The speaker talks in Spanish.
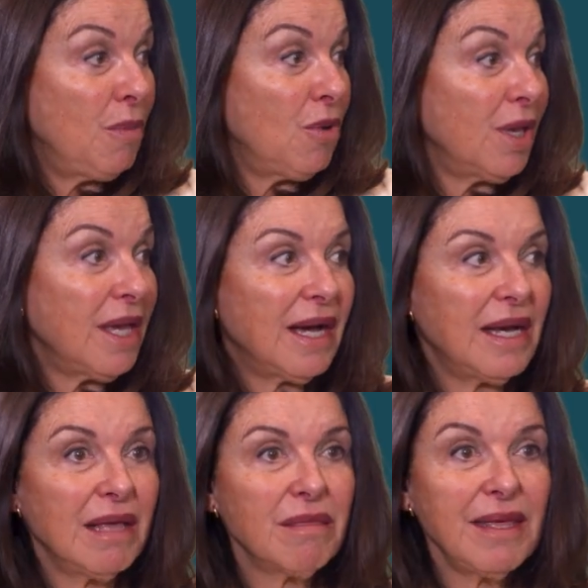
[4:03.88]
porque
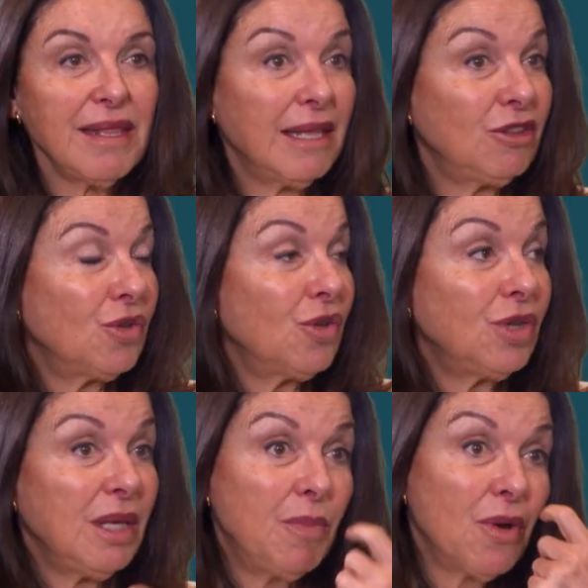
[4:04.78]
carece de todo
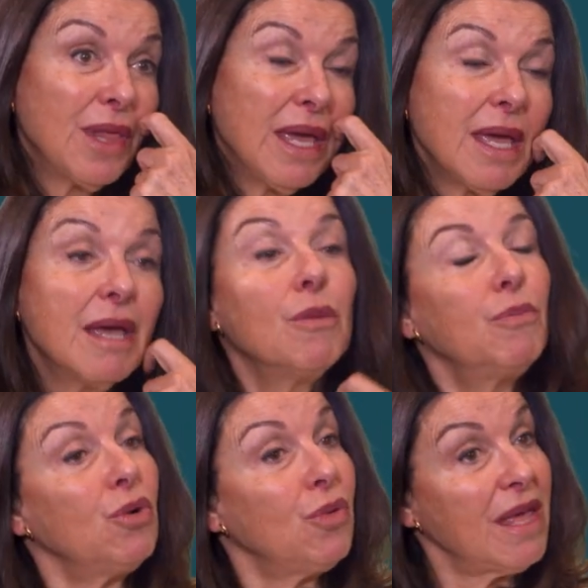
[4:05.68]
tipo de
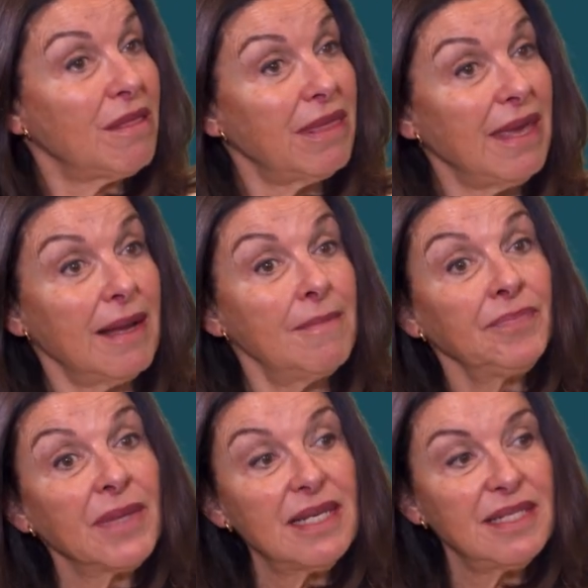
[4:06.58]
prudencia.
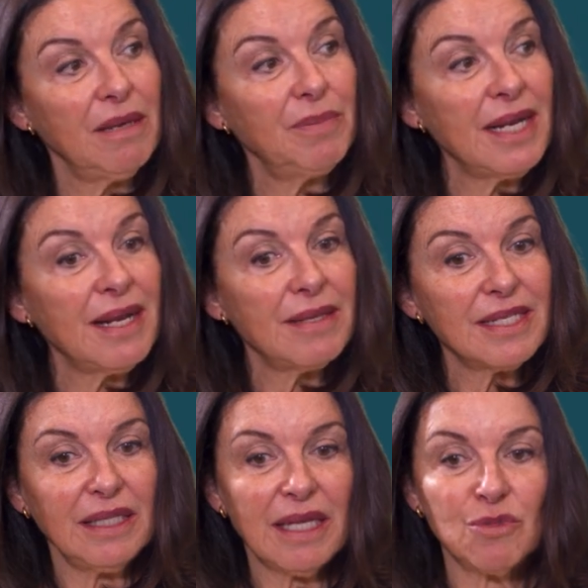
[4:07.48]
Siempre
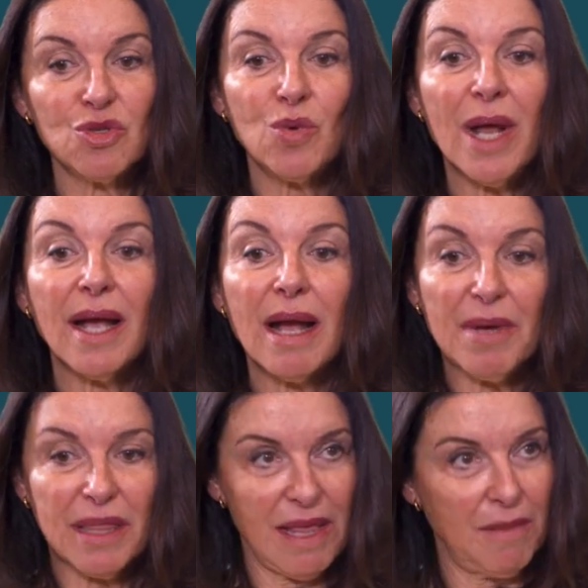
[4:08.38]
necesitamos una
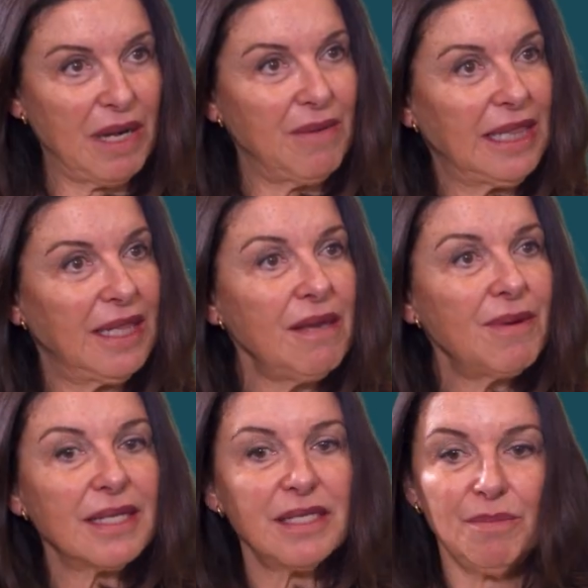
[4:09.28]
capacidad
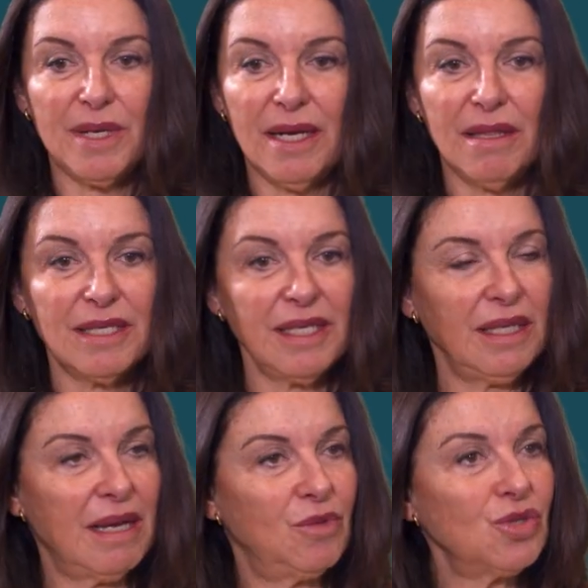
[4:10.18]
preventiva, siempre
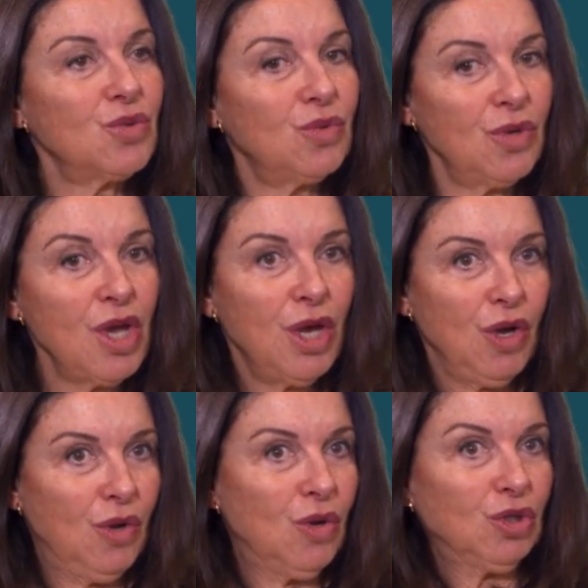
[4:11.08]
necesitamos un
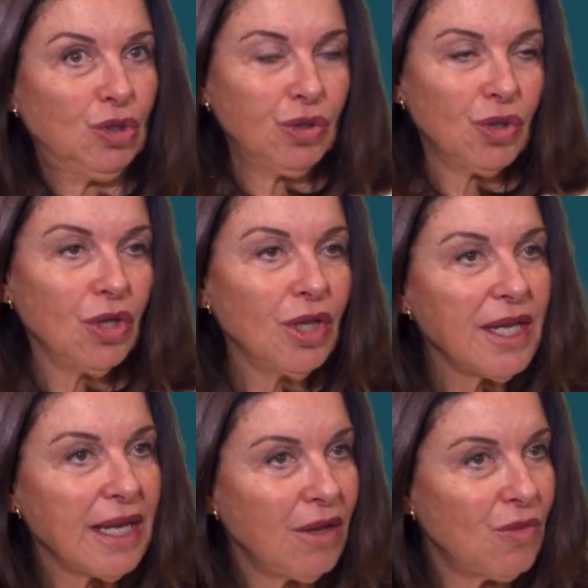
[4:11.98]
control
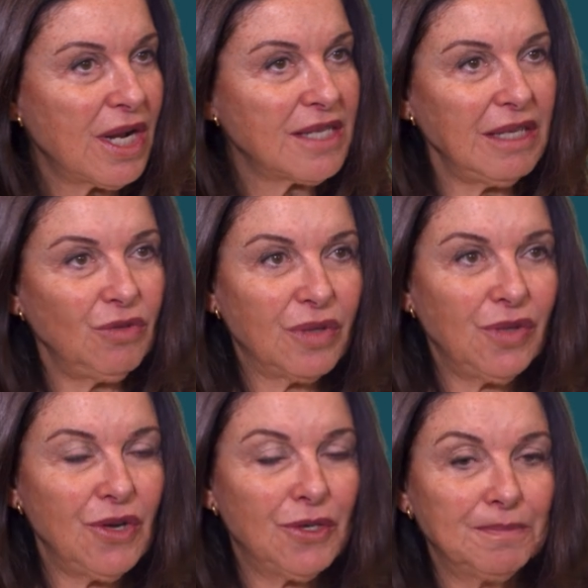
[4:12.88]
de una
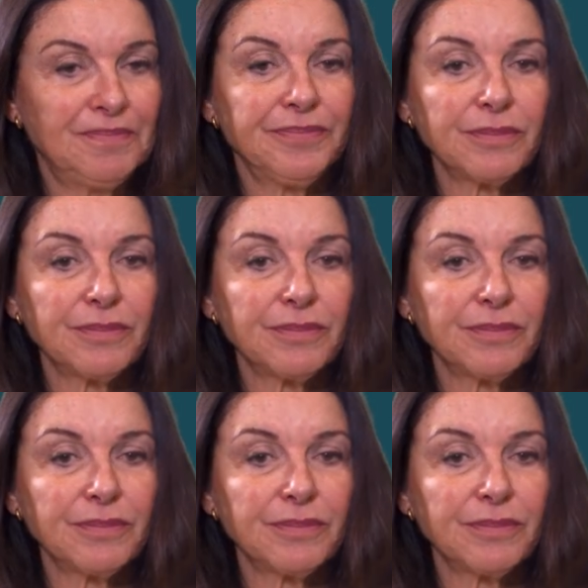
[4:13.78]
situación.